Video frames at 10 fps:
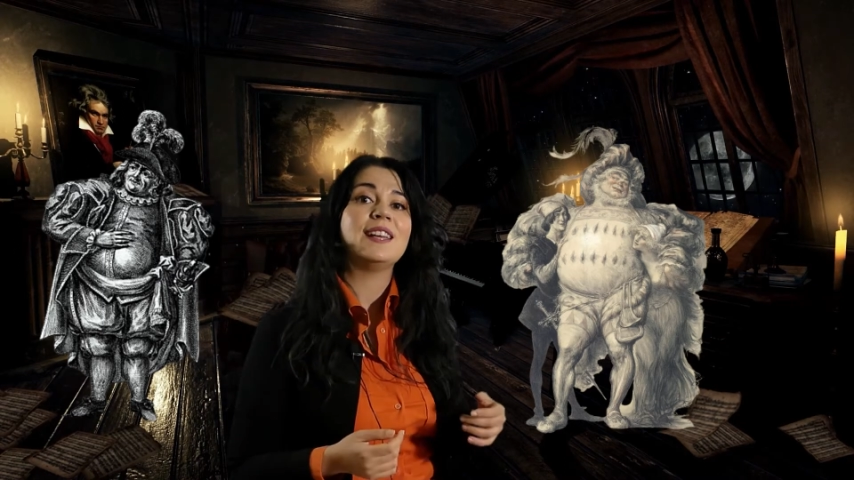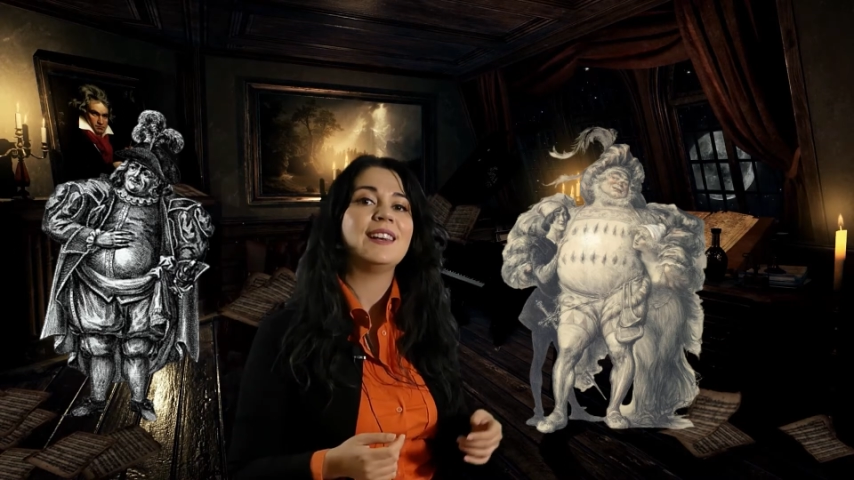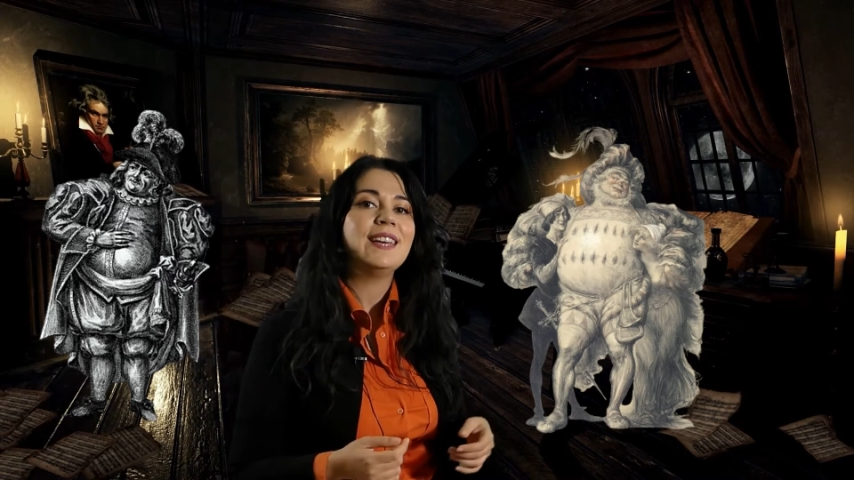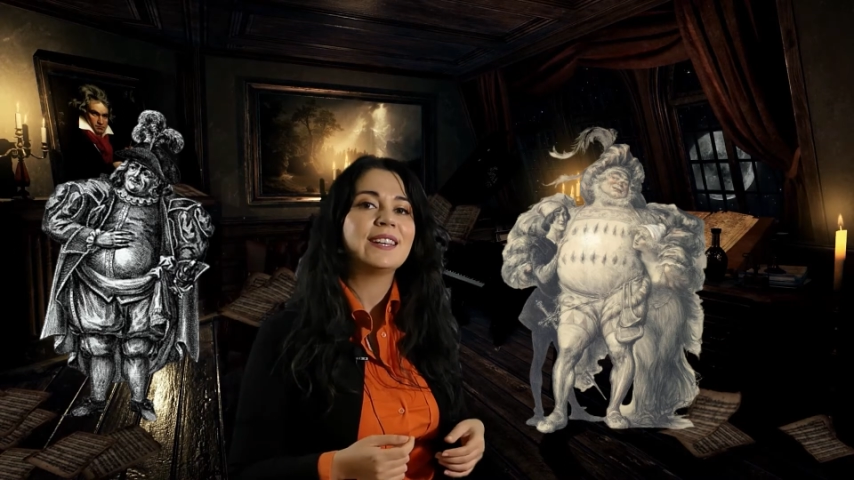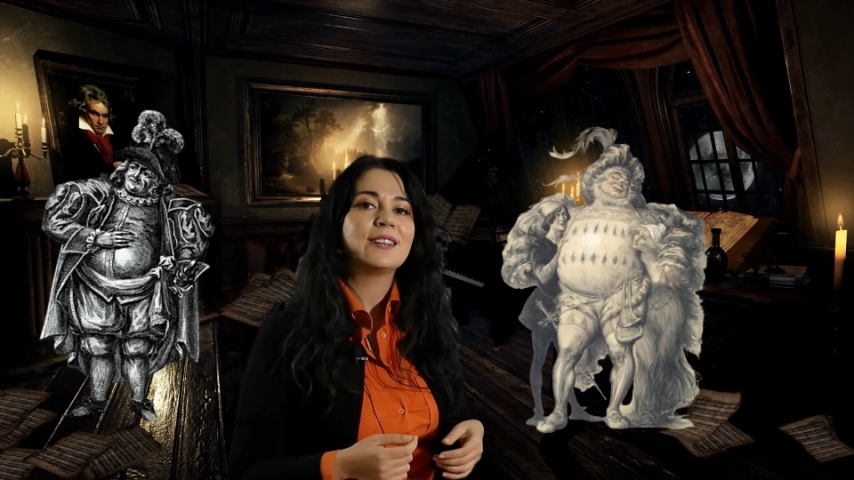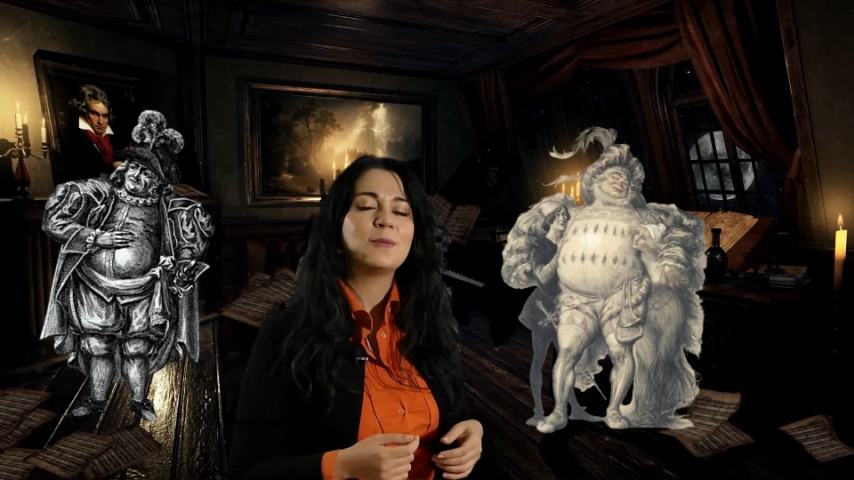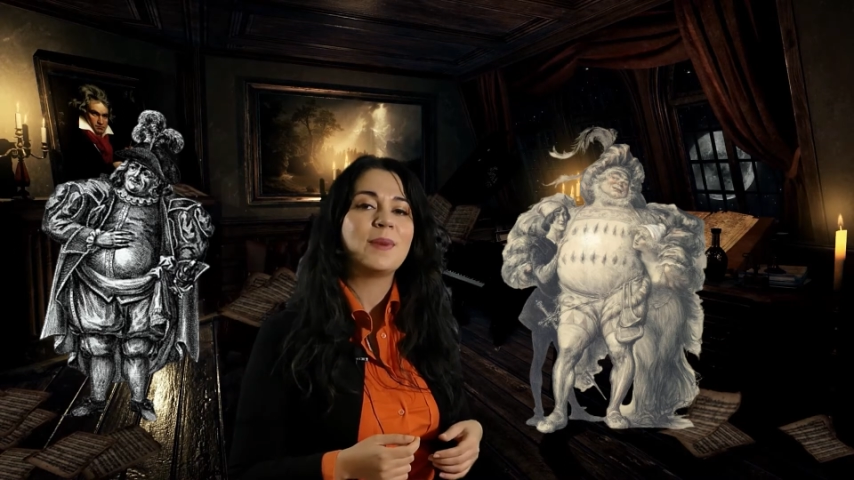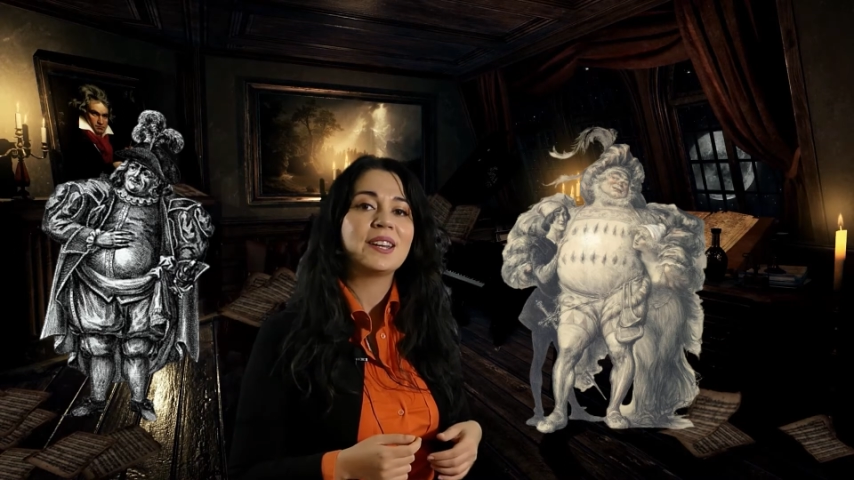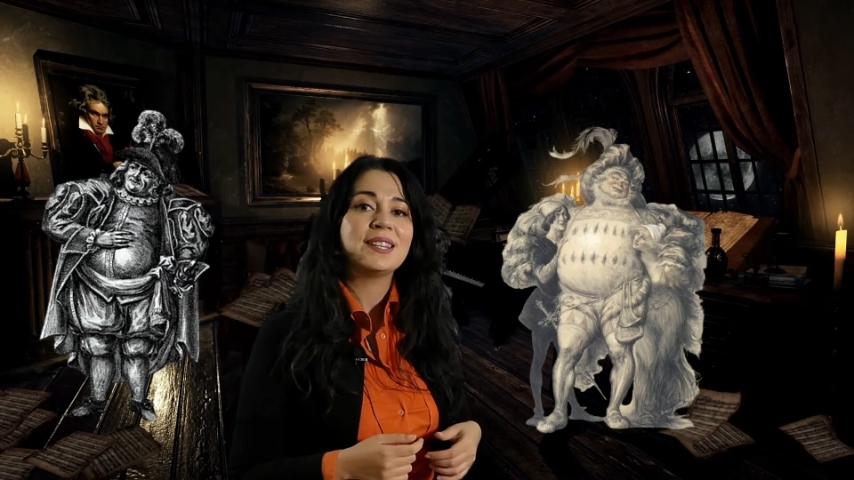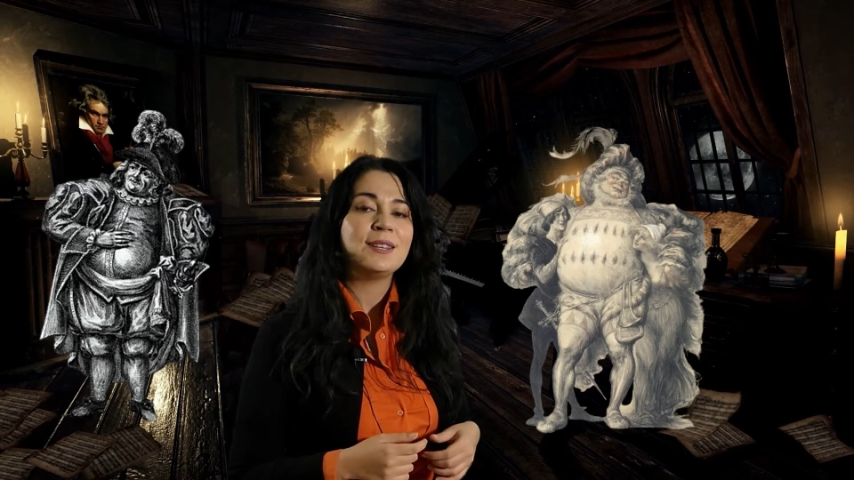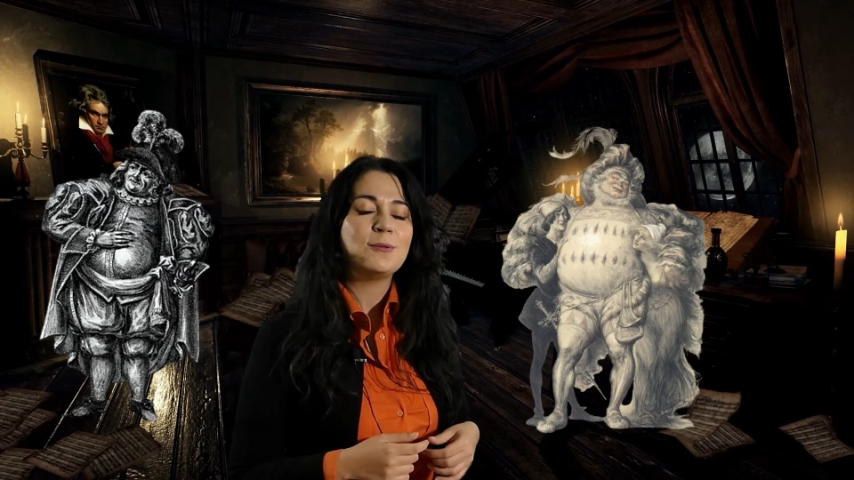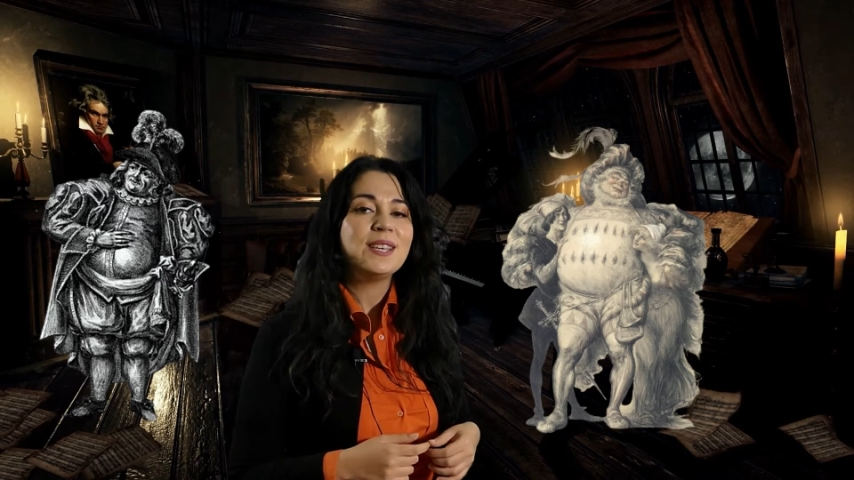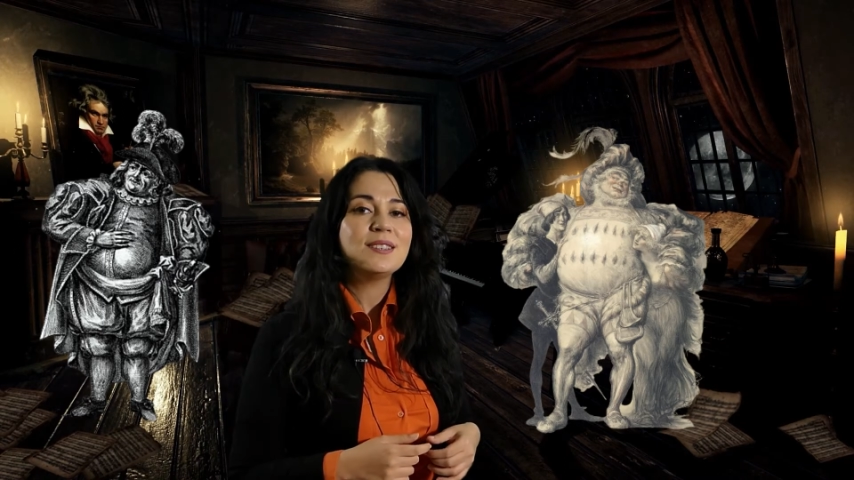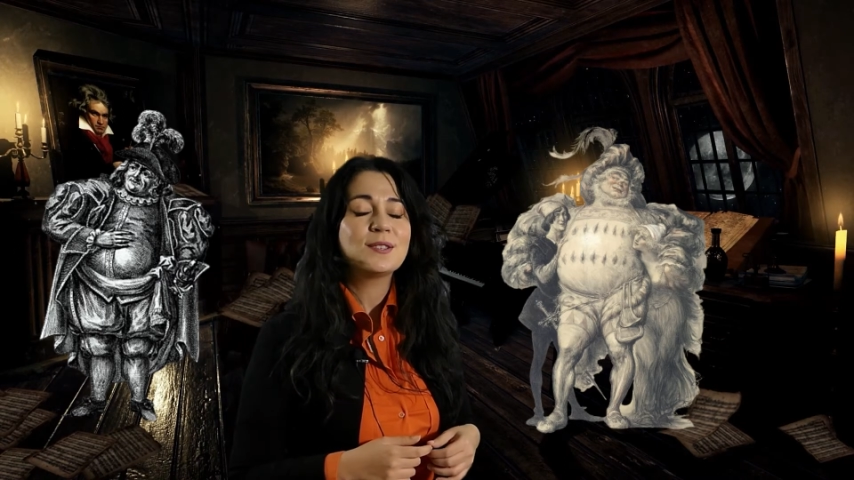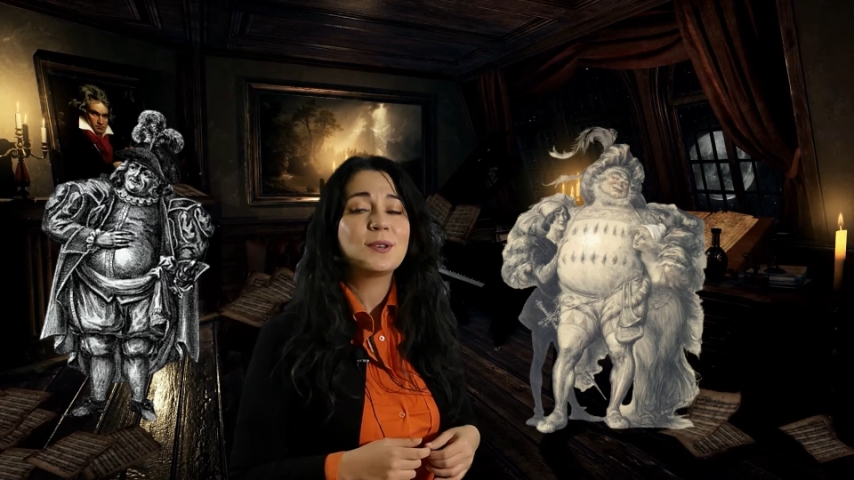Allegre Comari di
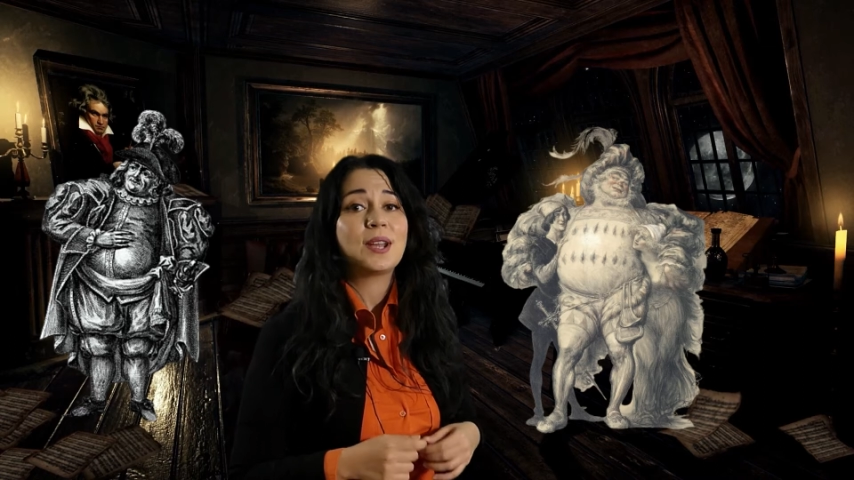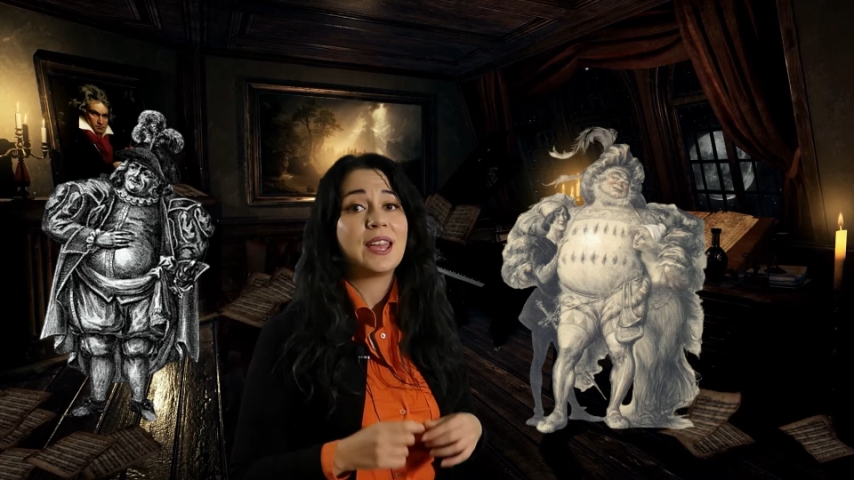Windsor